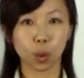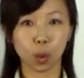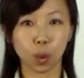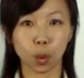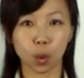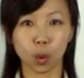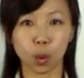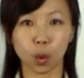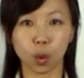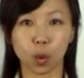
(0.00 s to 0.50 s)

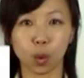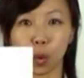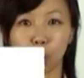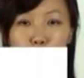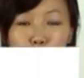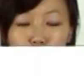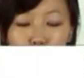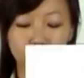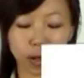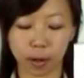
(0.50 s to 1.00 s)
呜，
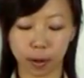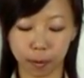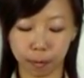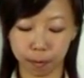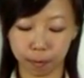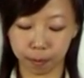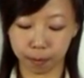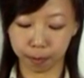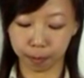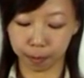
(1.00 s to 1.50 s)

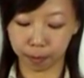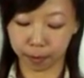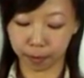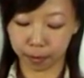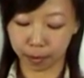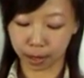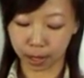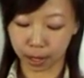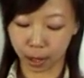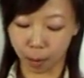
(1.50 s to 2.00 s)

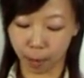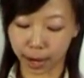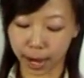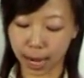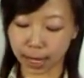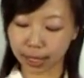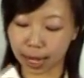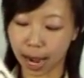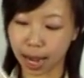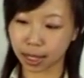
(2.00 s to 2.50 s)
我们
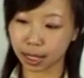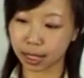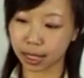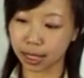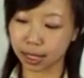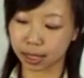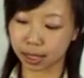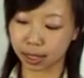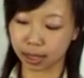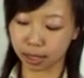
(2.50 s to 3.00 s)
看一下它的
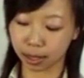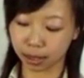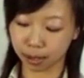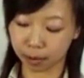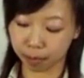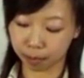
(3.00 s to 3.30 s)
例子。